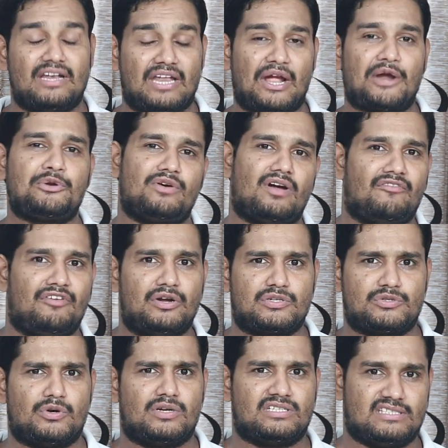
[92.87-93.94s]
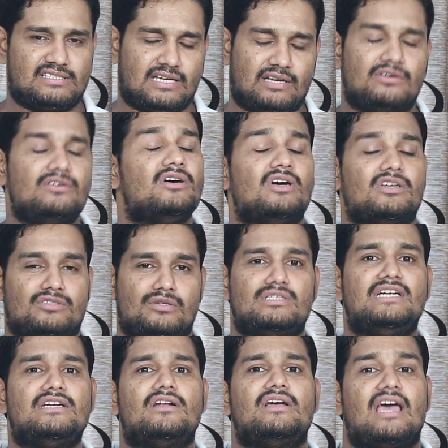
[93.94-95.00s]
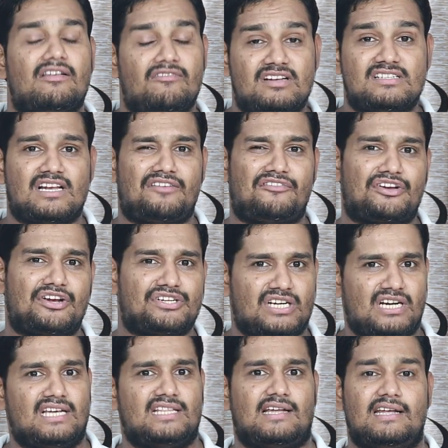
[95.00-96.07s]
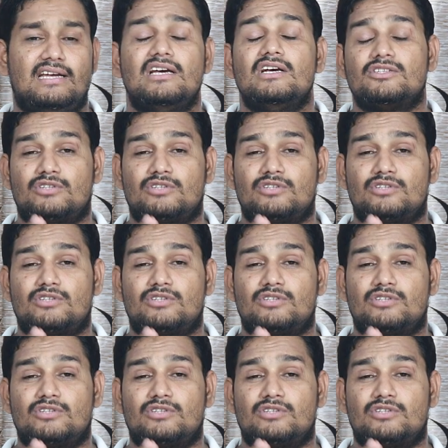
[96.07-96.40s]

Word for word: నెగిటివ్గా వీడియోస్ కూడా చేశారు సో దీంట్లో ఎల్ వన్ సర్టిఫికేషన్ లేదని